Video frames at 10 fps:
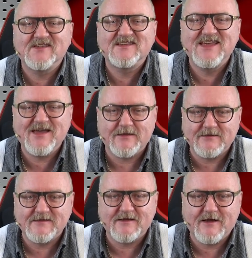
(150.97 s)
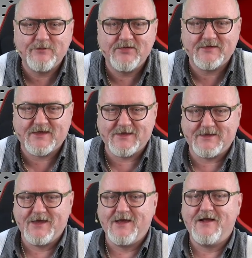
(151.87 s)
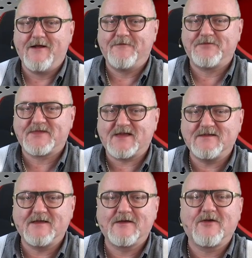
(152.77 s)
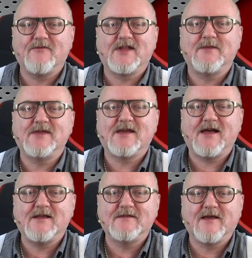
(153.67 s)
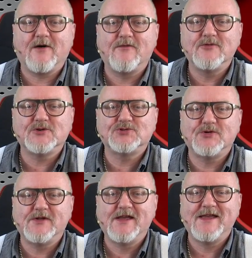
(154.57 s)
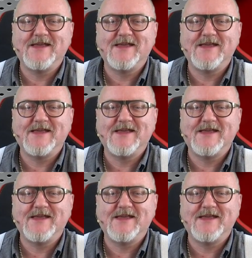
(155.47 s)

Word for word: riskieren, dass er kaputt geht. Das können wir nämlich alles auch wunderschön